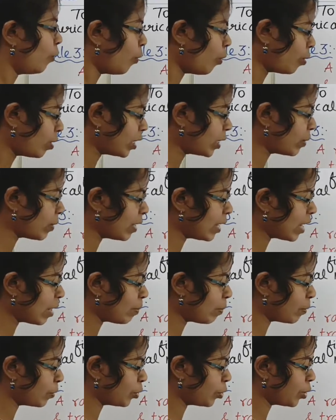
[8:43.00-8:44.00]
ஃபோக்கஸ்
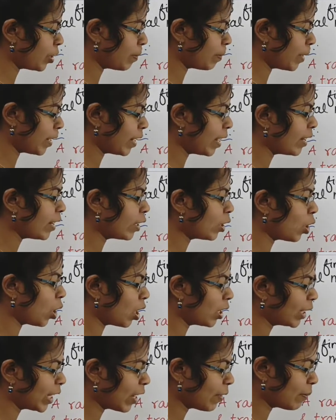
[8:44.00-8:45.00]
வழியாக போச்சு அப்படின்னா அந்த
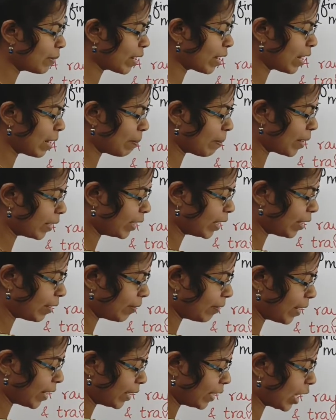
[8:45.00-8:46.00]
கான்கே மிரரில் பட்டு
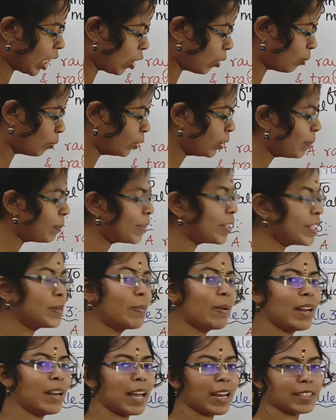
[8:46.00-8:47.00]
ரிஃப்ளெக்ட் ஆகும்போது
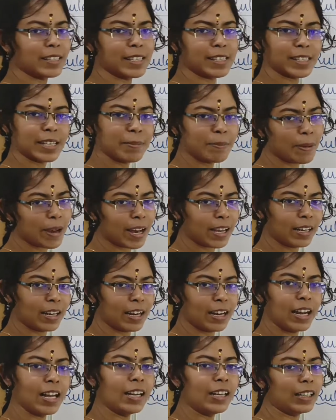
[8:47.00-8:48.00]
பிரின்சிபல் ஆக்சஸ்க்கு
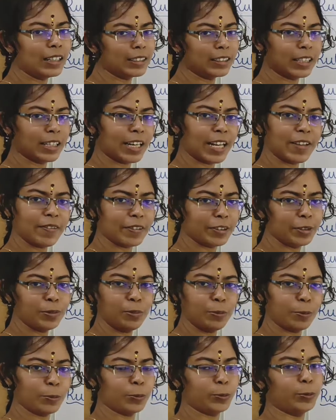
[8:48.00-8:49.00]
பேரலாக அந்த ரே வந்து
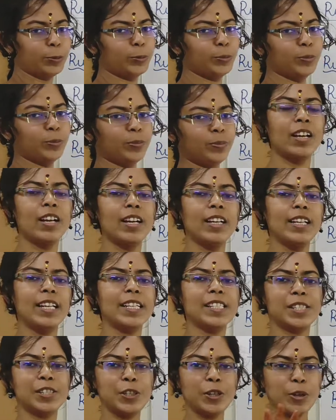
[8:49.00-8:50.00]
போகும்
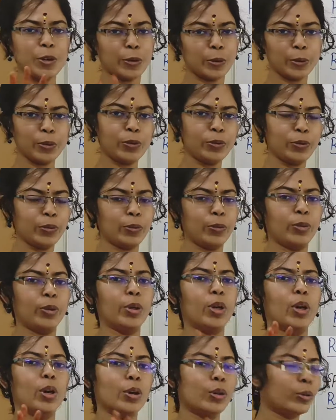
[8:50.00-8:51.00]
நெக்ஸ்ட்டு ரூல்
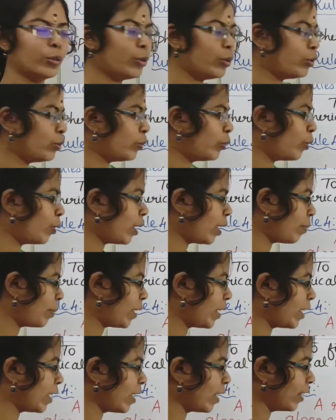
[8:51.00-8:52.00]
ஃபோர் ரூல் ஃபோர்
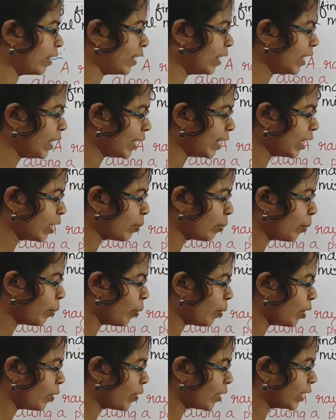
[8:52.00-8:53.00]
அப்படிங்கிறது இங்கே
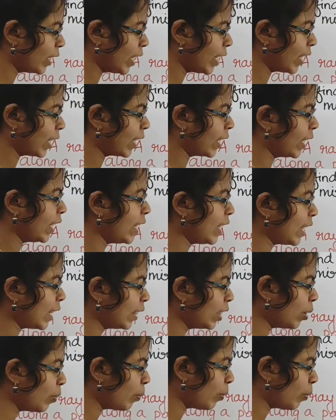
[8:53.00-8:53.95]
போல் வந்து இருக்குது இந்த